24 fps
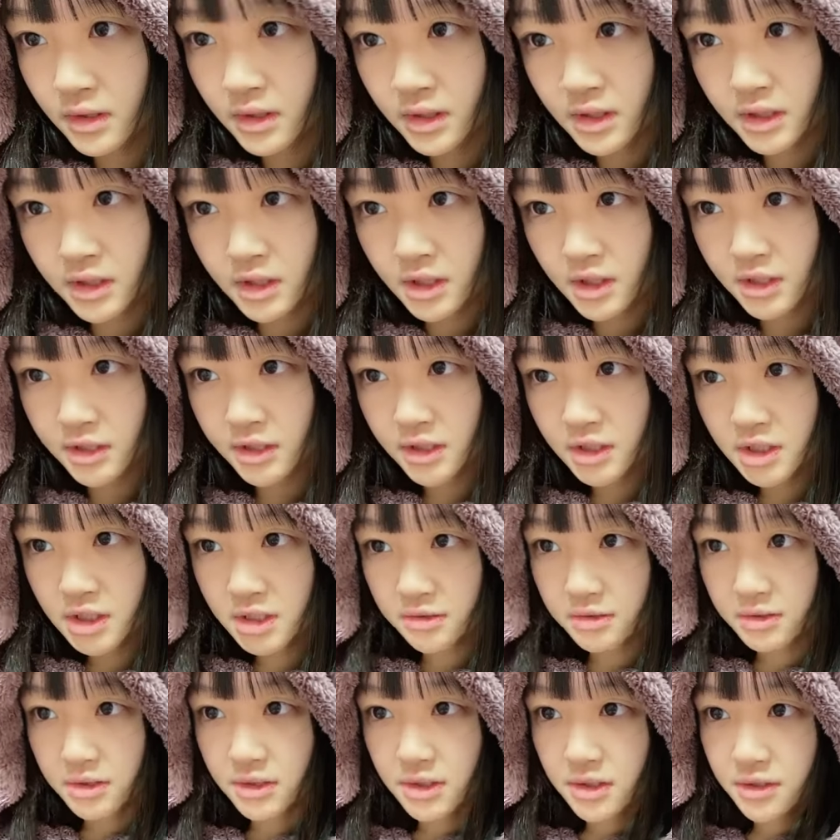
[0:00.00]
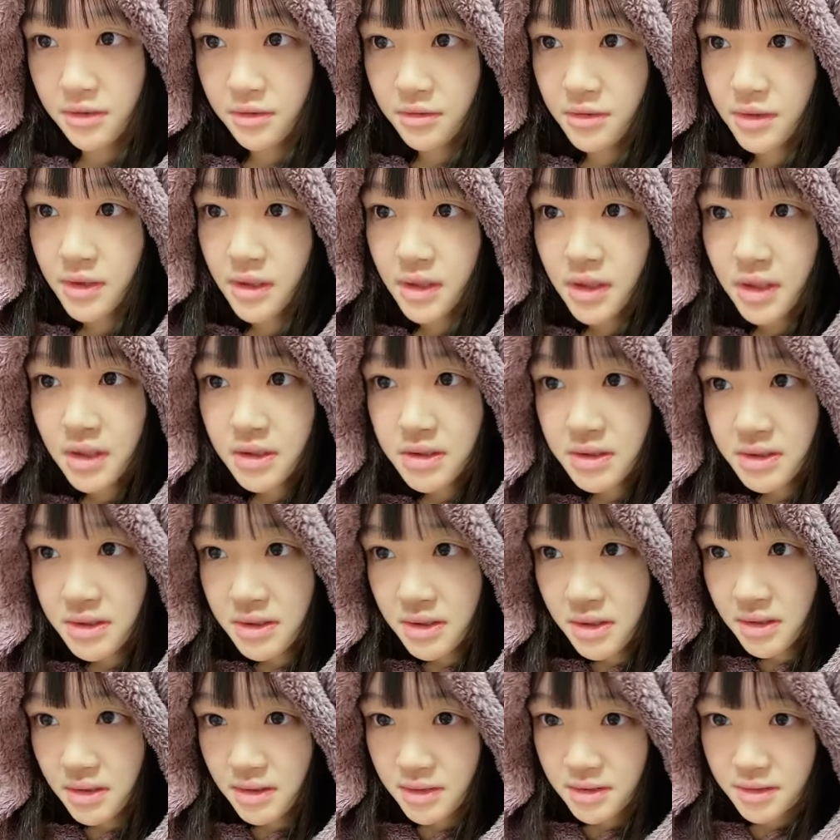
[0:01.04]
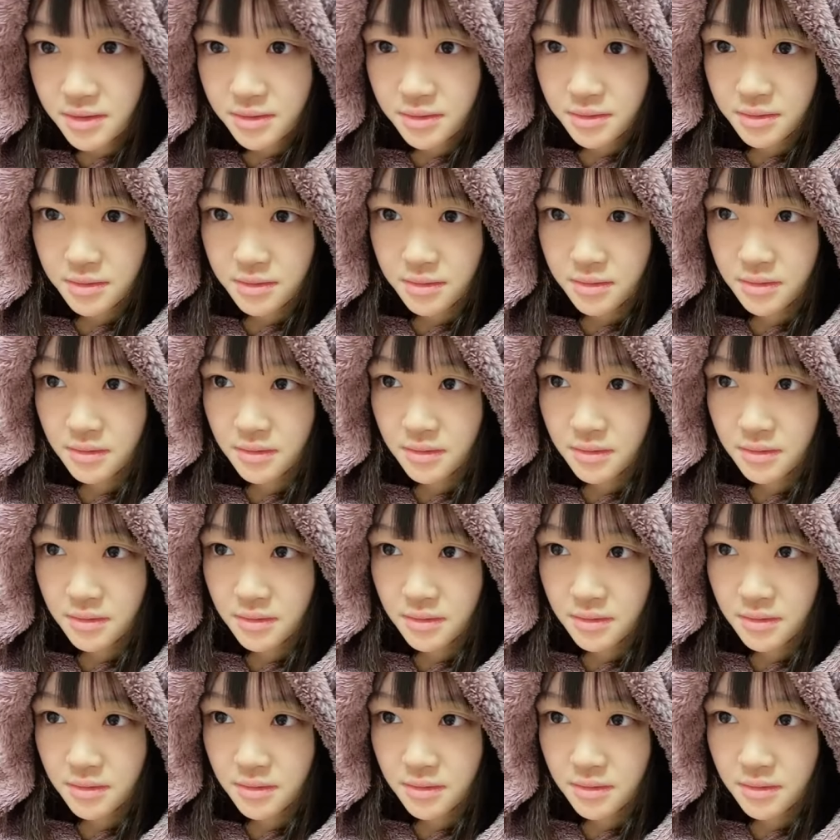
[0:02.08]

ね金沢ってどんな感じなんでしょう